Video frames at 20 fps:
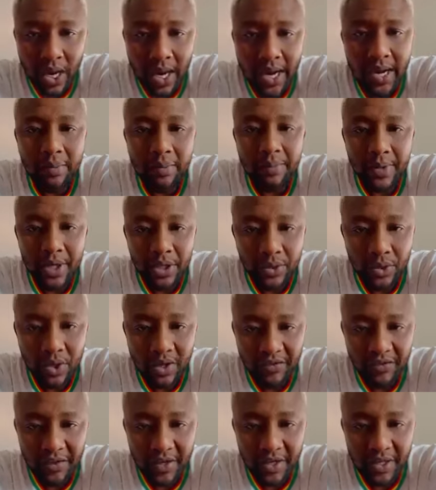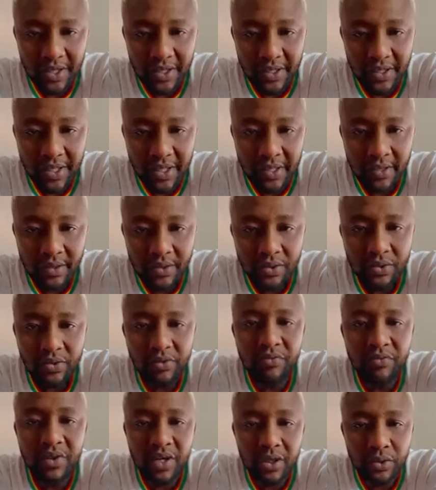à l'appel du FNDC ce
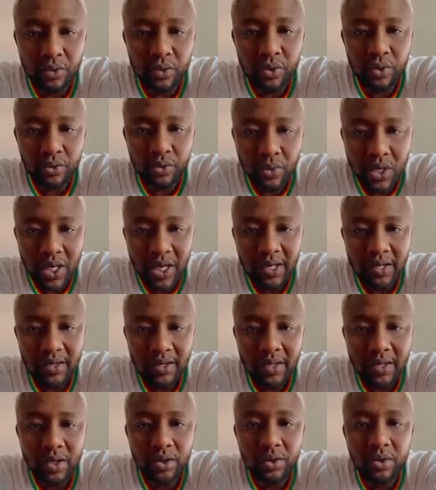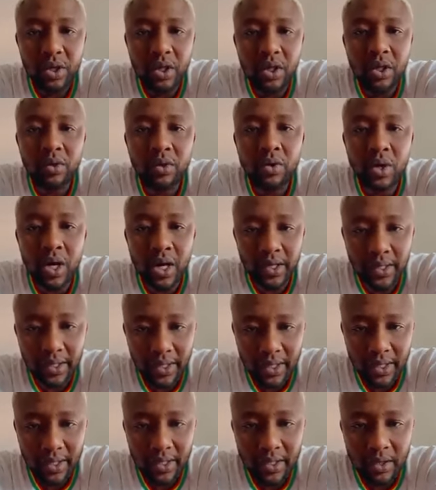28 juillet dans le Grand
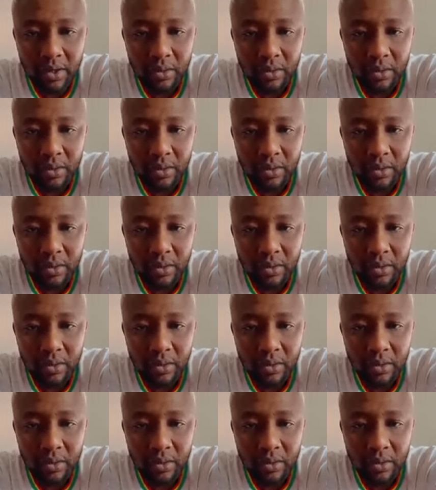Conakry